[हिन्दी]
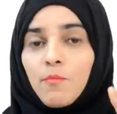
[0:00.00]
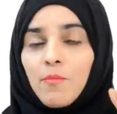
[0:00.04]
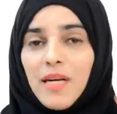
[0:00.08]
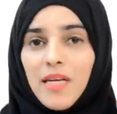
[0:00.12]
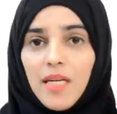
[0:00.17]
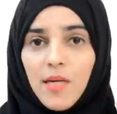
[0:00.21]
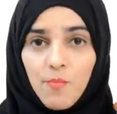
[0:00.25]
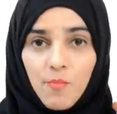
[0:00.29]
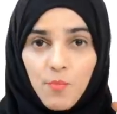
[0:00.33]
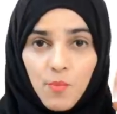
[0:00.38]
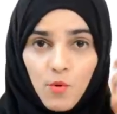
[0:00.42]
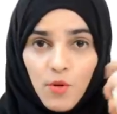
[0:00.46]

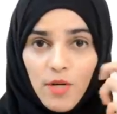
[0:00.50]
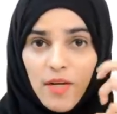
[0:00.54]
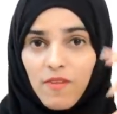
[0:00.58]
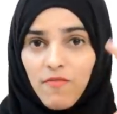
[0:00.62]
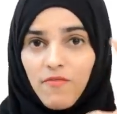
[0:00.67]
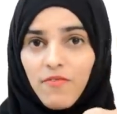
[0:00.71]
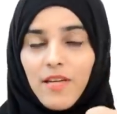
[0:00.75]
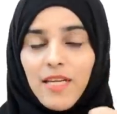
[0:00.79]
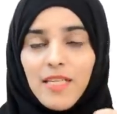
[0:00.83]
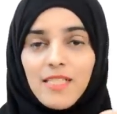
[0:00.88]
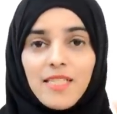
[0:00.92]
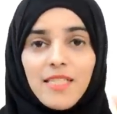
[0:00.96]
बल्कि पूरे
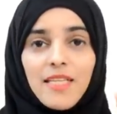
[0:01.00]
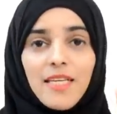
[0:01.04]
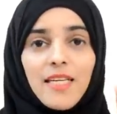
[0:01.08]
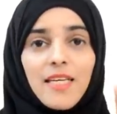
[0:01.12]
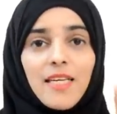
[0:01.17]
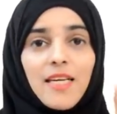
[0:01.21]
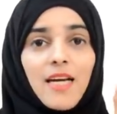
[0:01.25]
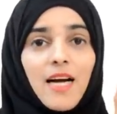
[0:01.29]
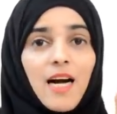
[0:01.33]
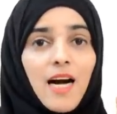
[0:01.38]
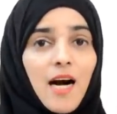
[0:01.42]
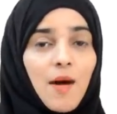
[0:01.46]
फेस के
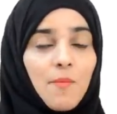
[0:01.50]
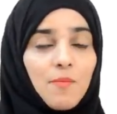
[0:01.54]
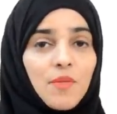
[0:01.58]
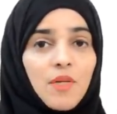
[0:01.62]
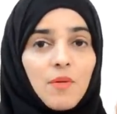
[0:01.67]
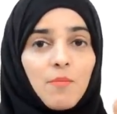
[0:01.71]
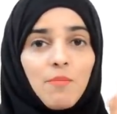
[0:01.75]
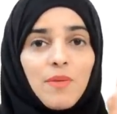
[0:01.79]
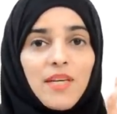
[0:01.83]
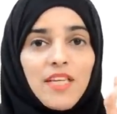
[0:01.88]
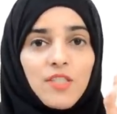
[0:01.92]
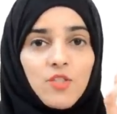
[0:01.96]
लिए आपने
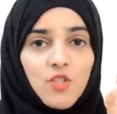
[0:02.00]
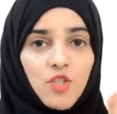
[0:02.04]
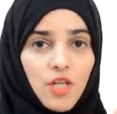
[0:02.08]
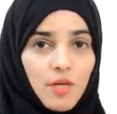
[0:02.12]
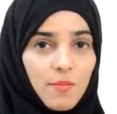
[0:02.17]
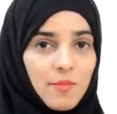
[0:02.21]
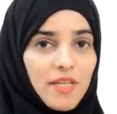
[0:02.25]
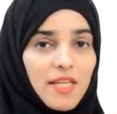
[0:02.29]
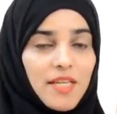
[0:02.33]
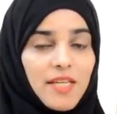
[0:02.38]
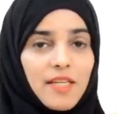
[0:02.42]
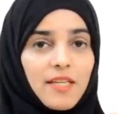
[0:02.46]
ब्लीच
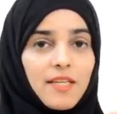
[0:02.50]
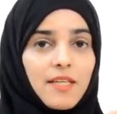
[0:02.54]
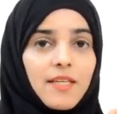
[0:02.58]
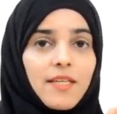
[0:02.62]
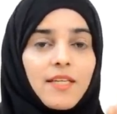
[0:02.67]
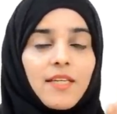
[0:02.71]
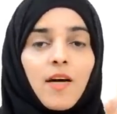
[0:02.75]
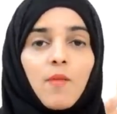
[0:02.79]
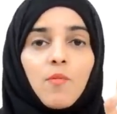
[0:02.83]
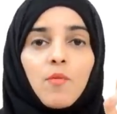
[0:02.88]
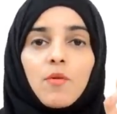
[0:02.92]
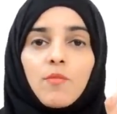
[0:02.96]
कभी नहीं करनी
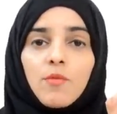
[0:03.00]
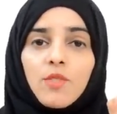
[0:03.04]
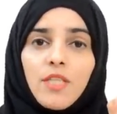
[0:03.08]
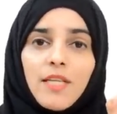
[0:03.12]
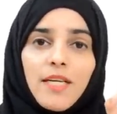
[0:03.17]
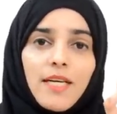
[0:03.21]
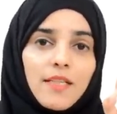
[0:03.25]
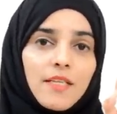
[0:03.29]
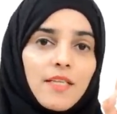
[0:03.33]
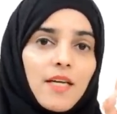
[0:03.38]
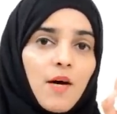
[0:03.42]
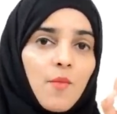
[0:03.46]
आप लोग मुझे
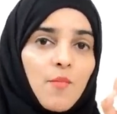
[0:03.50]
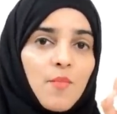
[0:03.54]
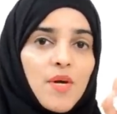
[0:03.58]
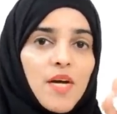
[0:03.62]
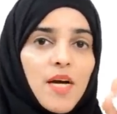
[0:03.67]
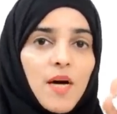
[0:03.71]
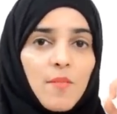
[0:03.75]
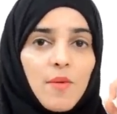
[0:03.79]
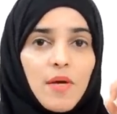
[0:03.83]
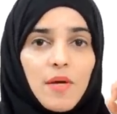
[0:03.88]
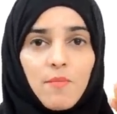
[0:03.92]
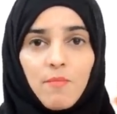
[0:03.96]
कहते हैं आप ही
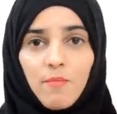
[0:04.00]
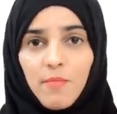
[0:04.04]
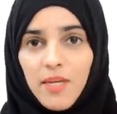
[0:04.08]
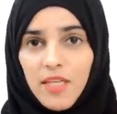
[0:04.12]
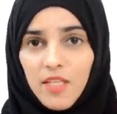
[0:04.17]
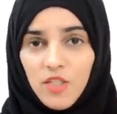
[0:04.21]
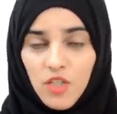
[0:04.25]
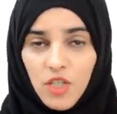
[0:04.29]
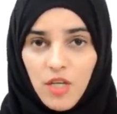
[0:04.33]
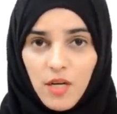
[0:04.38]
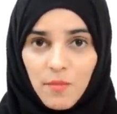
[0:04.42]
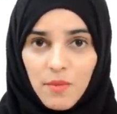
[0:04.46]
हमें
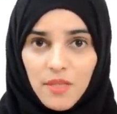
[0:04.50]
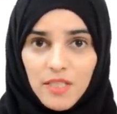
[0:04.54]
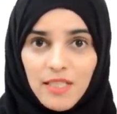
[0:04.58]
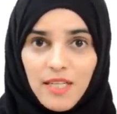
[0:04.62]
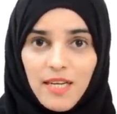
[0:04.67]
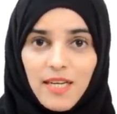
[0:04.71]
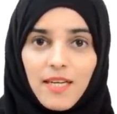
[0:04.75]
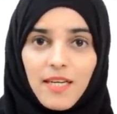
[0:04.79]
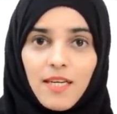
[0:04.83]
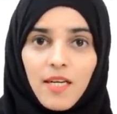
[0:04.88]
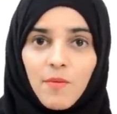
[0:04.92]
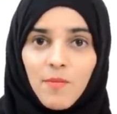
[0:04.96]
ब्लीच का
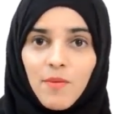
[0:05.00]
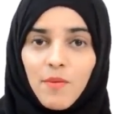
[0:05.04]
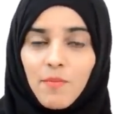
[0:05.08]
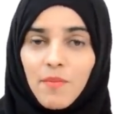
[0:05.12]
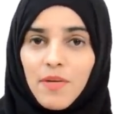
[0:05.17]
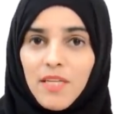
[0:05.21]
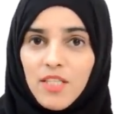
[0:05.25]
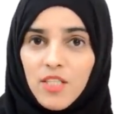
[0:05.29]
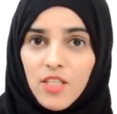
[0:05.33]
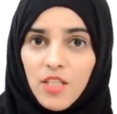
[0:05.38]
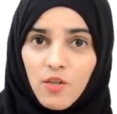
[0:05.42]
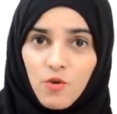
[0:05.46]
बताएं हमें
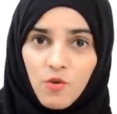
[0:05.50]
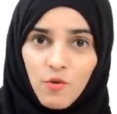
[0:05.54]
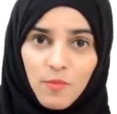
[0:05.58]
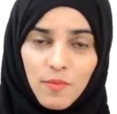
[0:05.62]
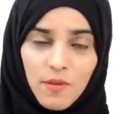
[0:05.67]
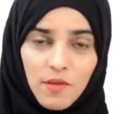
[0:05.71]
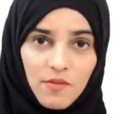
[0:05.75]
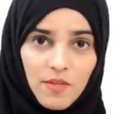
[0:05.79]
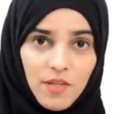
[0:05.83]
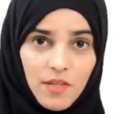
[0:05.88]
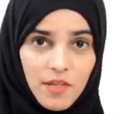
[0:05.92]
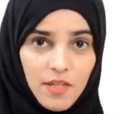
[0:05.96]
ब्लीच के
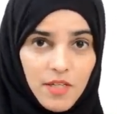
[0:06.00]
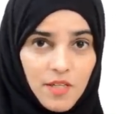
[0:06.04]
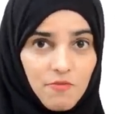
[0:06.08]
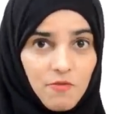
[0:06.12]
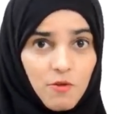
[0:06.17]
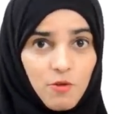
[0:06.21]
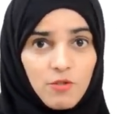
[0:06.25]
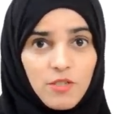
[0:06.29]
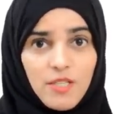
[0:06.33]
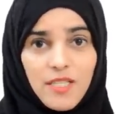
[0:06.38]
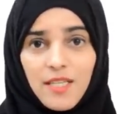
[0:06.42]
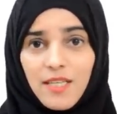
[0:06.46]
ऊपर
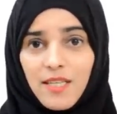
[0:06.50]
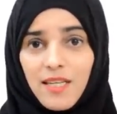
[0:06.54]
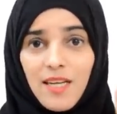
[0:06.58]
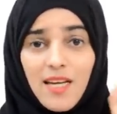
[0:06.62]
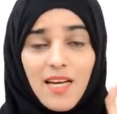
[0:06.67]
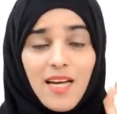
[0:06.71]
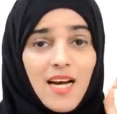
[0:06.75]
रिव्यूज़ दें